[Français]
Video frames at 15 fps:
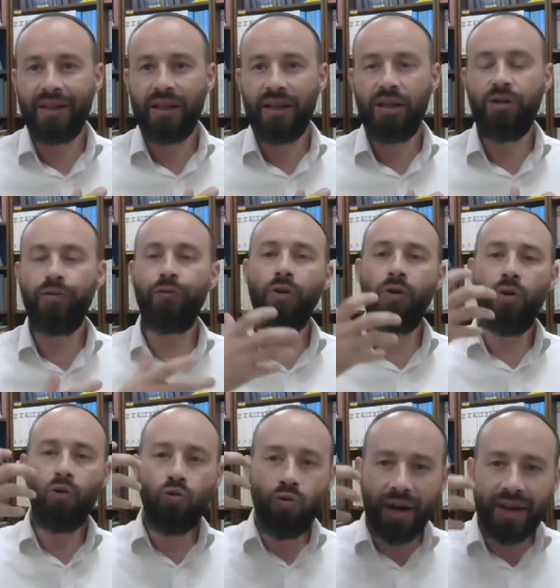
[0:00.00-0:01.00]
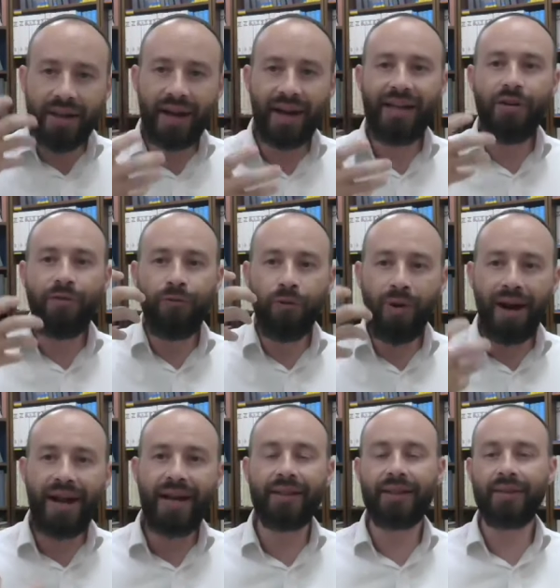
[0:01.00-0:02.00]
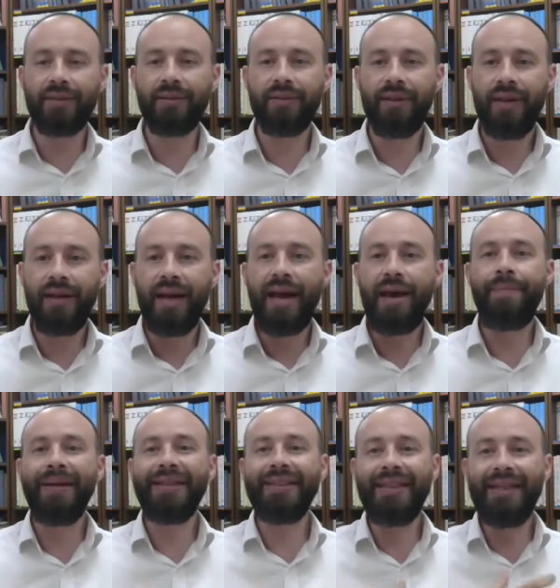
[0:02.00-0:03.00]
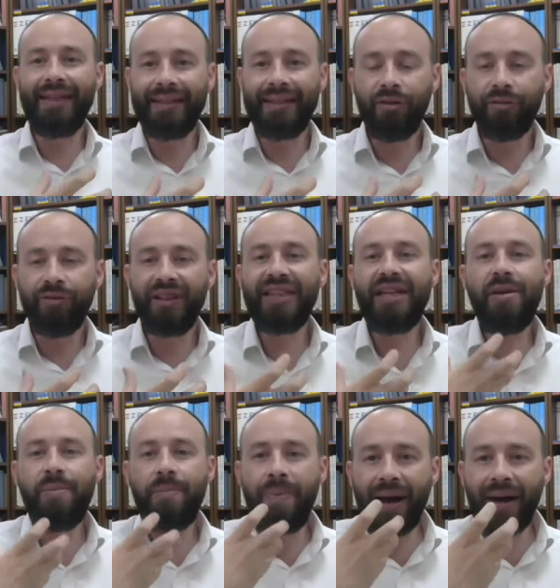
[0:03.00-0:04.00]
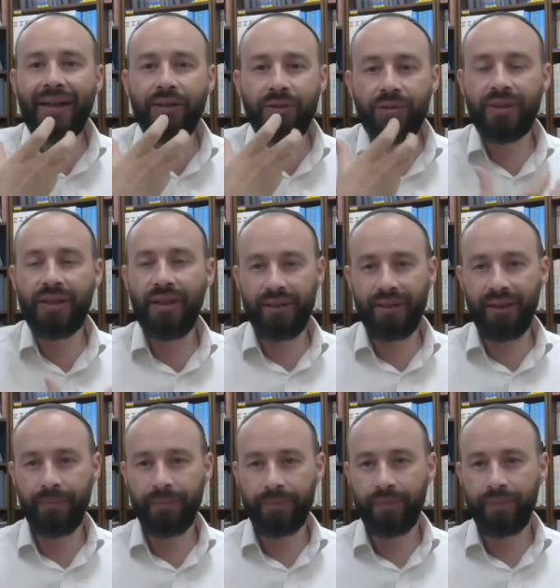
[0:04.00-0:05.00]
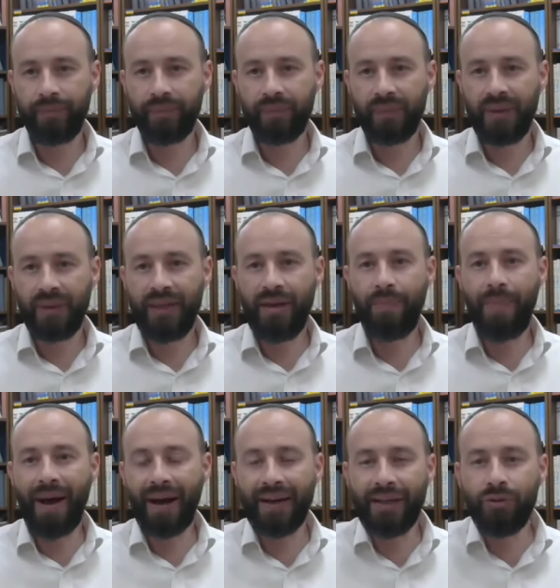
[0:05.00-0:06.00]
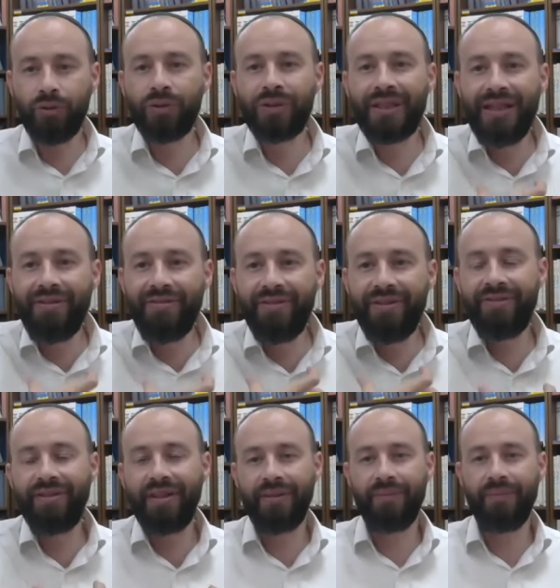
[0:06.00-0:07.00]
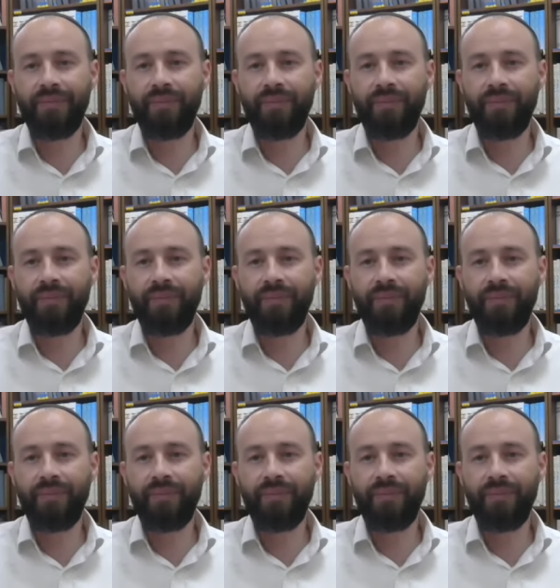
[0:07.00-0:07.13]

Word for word: Il faut ouaya, il faut être. Et parce qu'il était, en fait, il parlait de ce qu'il était. Il parlait de ce qu'il vivait.